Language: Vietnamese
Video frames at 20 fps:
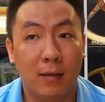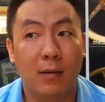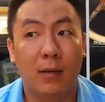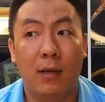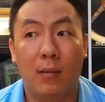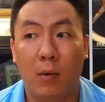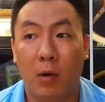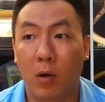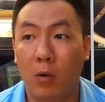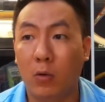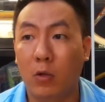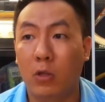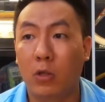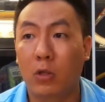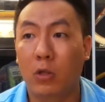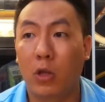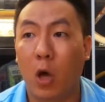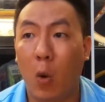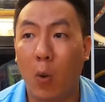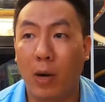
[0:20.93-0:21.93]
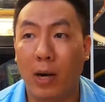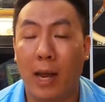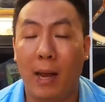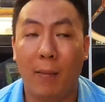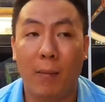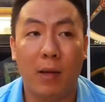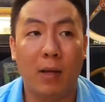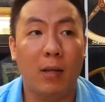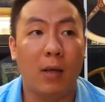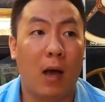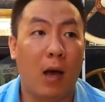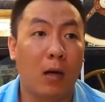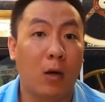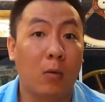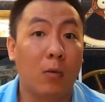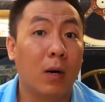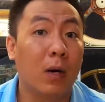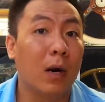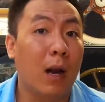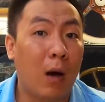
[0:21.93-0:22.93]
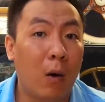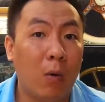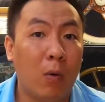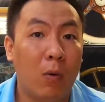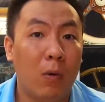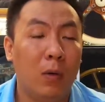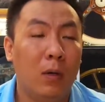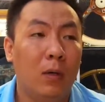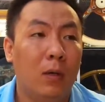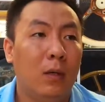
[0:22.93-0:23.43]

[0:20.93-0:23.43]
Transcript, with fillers: nhưng mà có số anh em á, chờ cũng rất lâu.